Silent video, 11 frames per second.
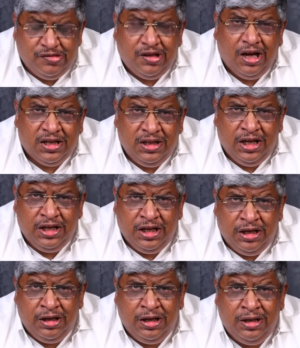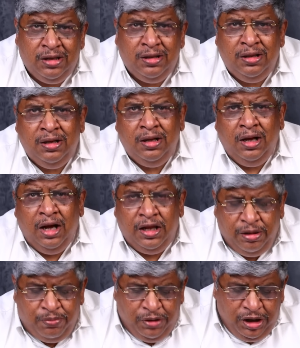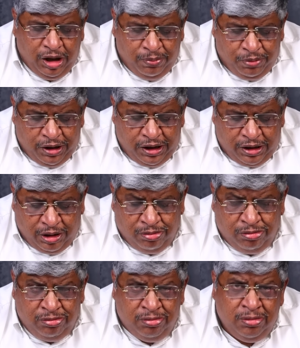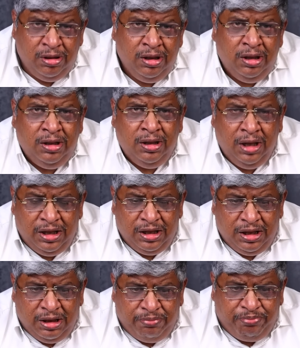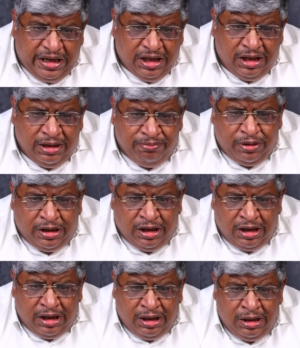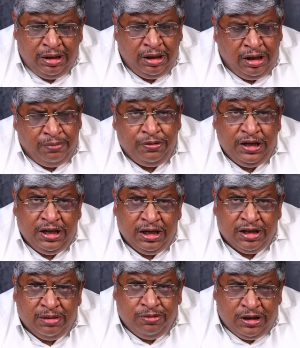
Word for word: ஸ்டாக்னால் என்ன அது எப்படி ஆப்ரேட் ஆகும் அது என்னெல்லாம் பண்ணலாம் அப்படிங்கிறத